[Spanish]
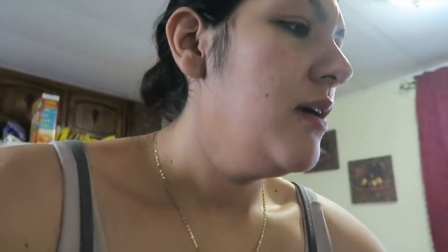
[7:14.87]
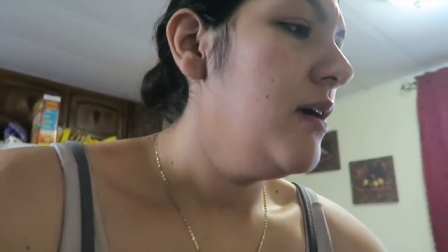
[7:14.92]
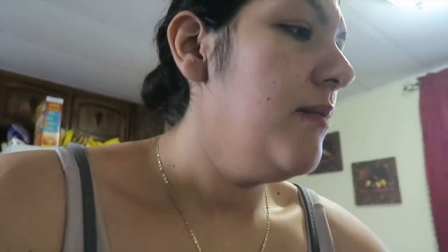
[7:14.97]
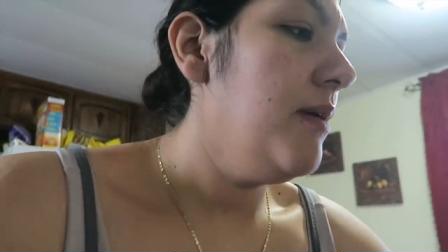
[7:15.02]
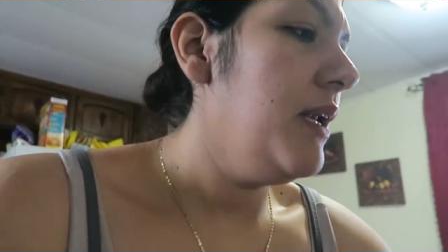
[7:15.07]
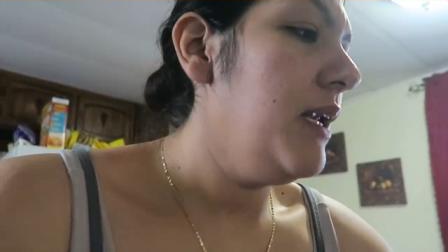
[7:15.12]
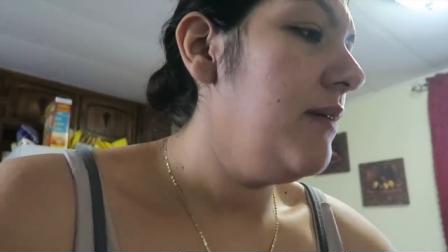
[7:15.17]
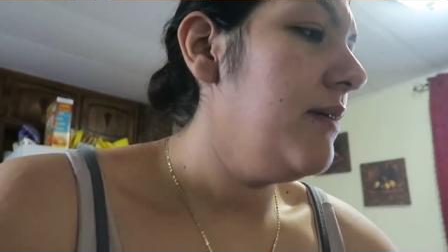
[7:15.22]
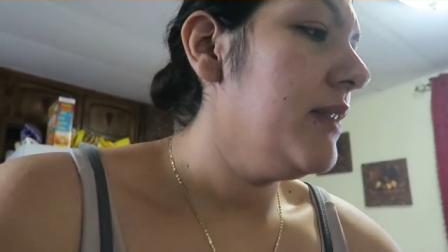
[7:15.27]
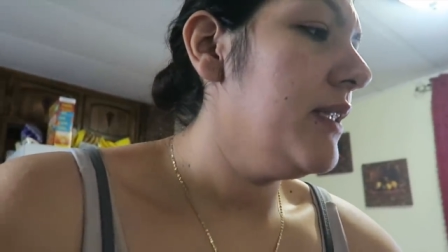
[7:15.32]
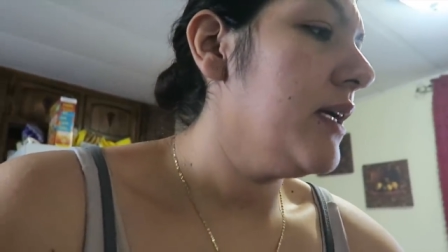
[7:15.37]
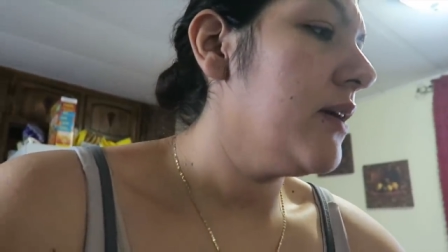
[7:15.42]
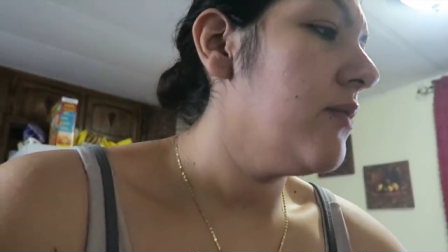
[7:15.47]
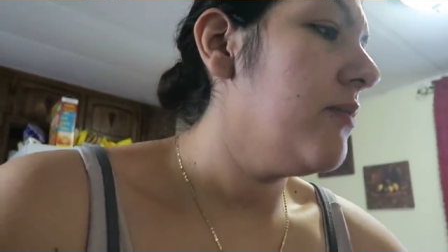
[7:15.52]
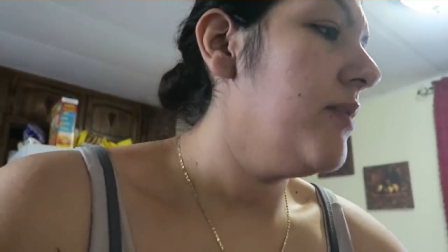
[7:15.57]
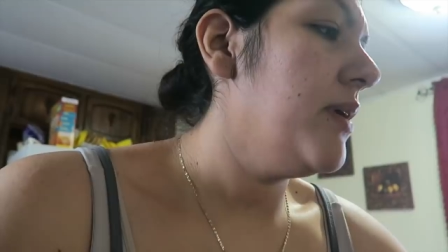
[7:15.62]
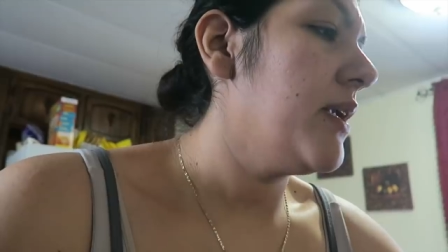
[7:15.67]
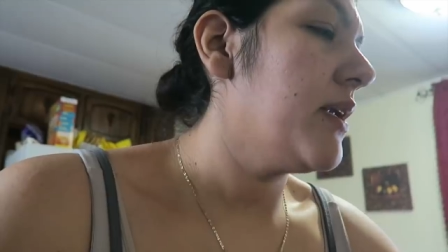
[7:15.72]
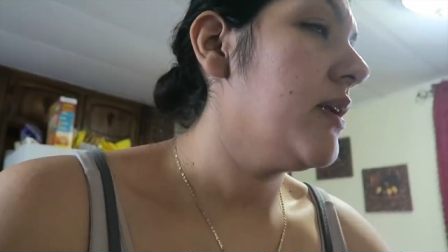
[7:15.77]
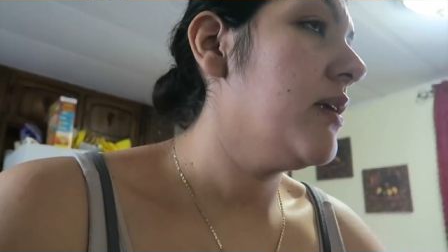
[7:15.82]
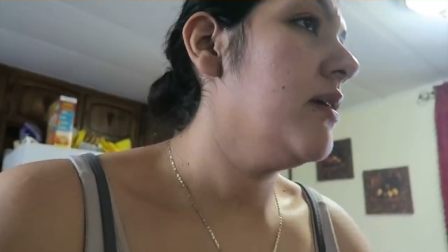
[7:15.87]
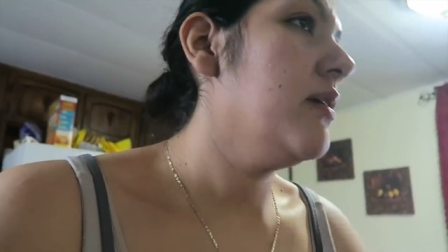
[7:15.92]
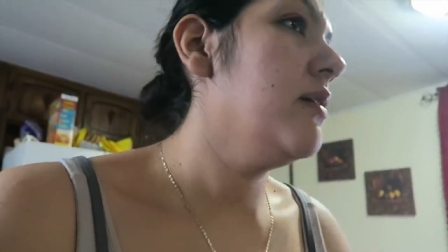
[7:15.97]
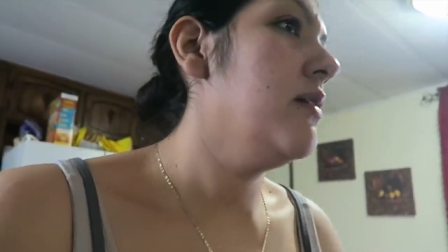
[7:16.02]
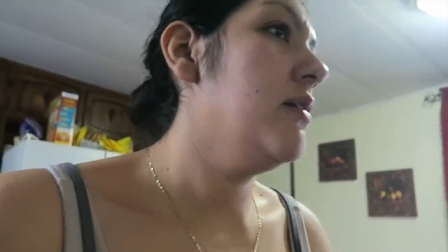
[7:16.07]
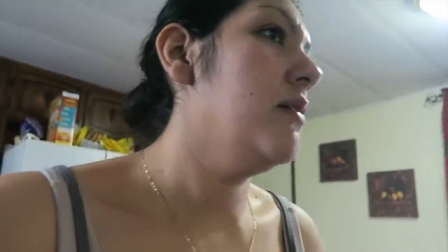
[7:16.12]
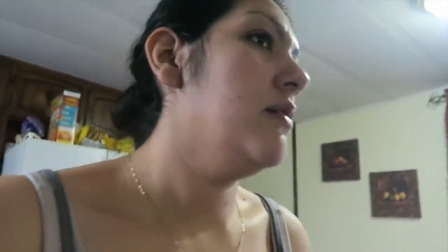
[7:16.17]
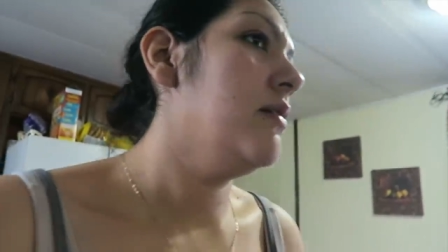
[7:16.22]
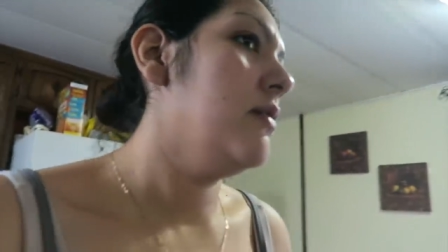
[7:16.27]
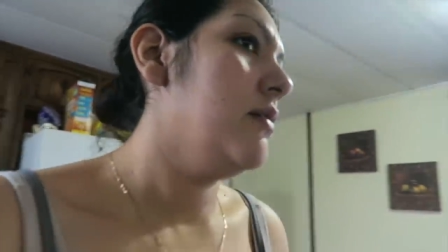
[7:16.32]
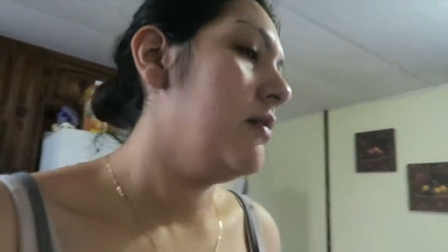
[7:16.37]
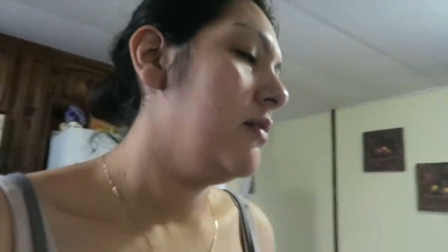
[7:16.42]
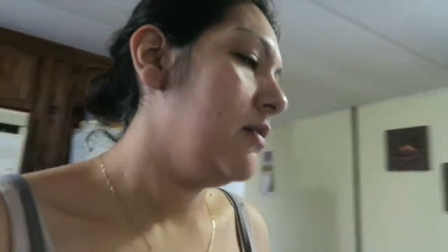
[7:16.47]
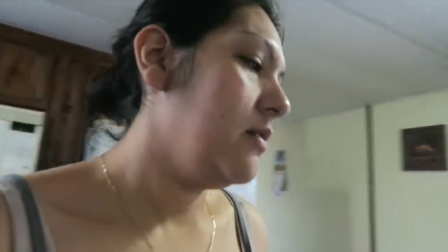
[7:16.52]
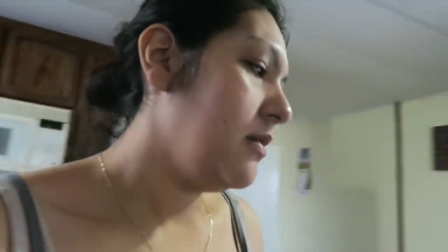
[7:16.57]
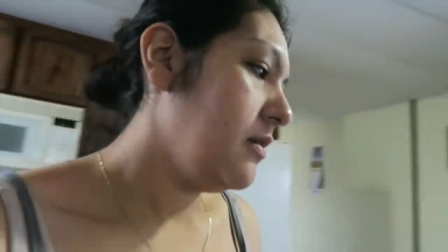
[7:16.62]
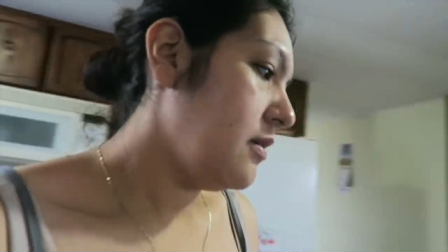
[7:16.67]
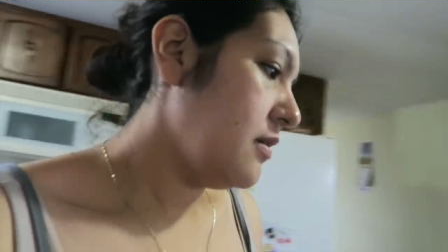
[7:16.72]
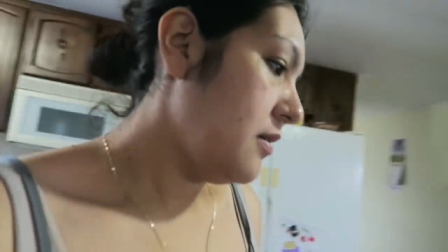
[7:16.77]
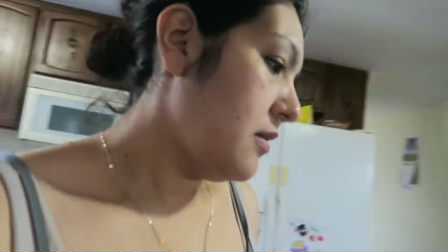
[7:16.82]
Emily, vente a comer.
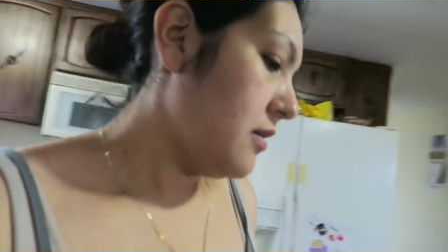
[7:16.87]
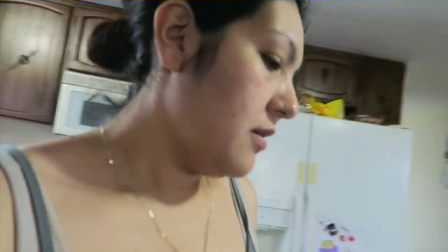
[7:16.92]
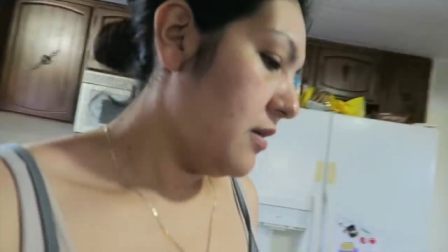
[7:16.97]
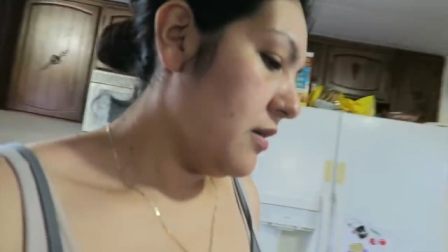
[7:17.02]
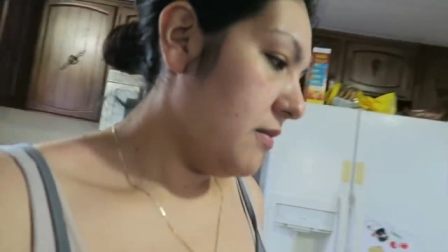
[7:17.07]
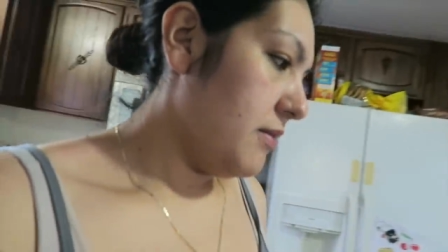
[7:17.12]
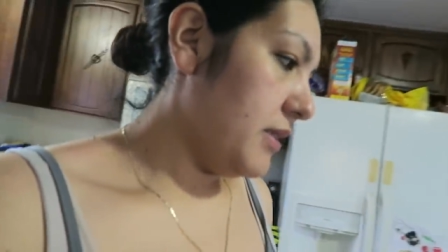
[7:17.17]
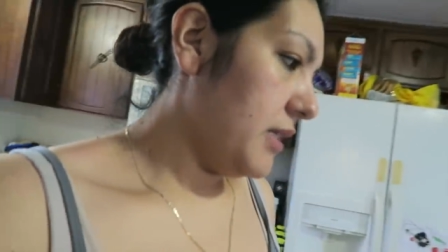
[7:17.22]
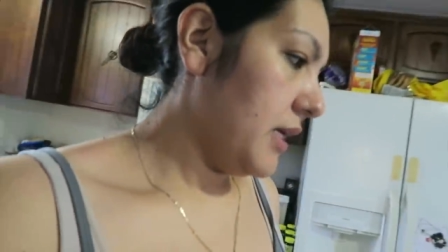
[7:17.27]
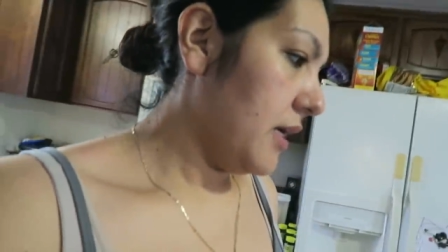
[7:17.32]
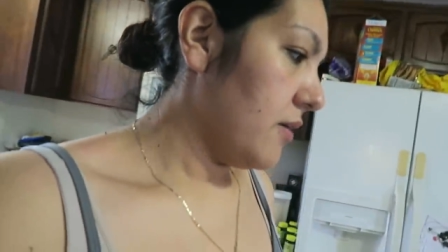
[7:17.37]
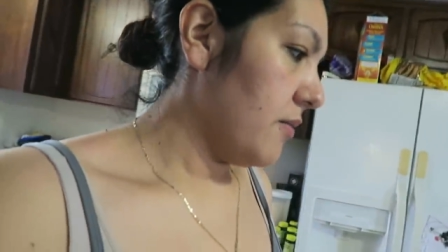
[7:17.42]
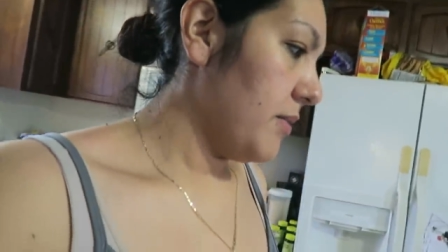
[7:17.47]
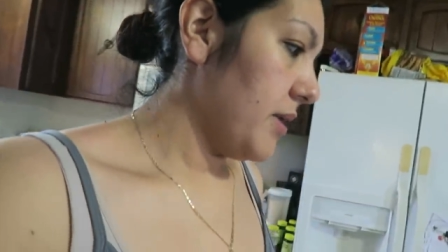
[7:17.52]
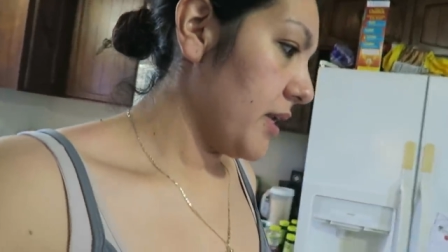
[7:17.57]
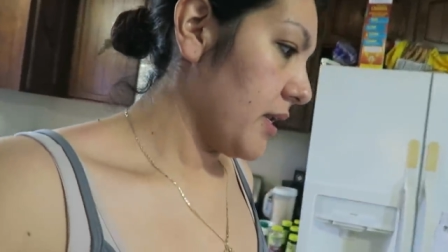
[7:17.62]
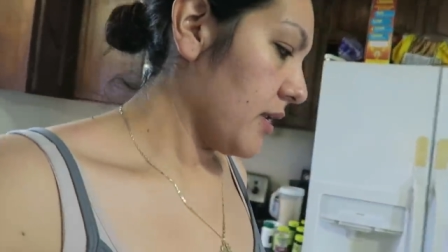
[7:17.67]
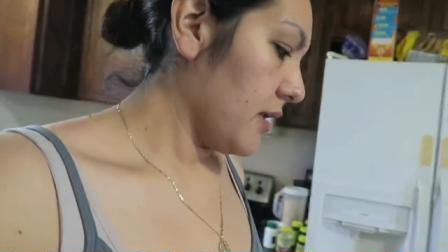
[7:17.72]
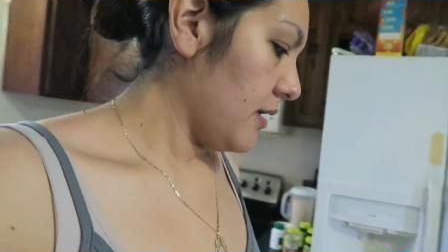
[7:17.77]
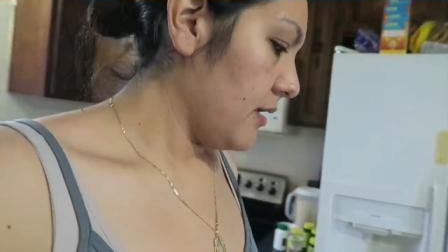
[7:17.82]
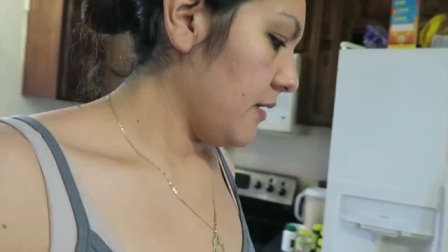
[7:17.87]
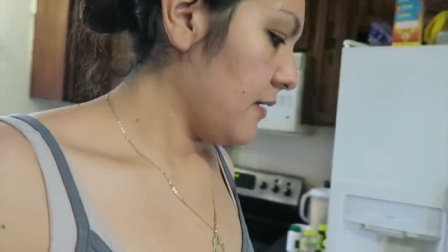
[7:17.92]
Vente a comer.